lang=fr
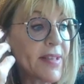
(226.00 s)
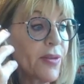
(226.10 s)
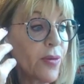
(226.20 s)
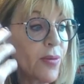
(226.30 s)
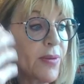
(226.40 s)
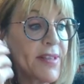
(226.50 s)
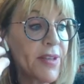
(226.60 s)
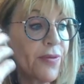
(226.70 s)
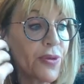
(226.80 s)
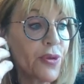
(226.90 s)
en
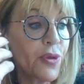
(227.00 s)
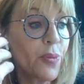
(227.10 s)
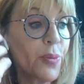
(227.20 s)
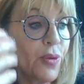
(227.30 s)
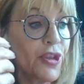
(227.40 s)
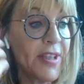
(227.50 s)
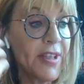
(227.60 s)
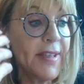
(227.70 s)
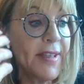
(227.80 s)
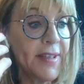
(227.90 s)
particulier ses fonctions
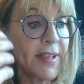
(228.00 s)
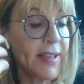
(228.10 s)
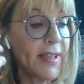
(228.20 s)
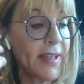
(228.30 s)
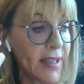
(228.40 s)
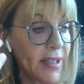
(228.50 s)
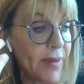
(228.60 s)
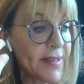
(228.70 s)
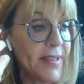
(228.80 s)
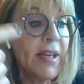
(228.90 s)
biologiques, hydriques
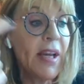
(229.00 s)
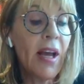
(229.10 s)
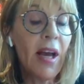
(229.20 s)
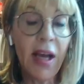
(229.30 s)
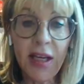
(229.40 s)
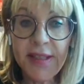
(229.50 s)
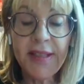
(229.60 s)
et climatiques,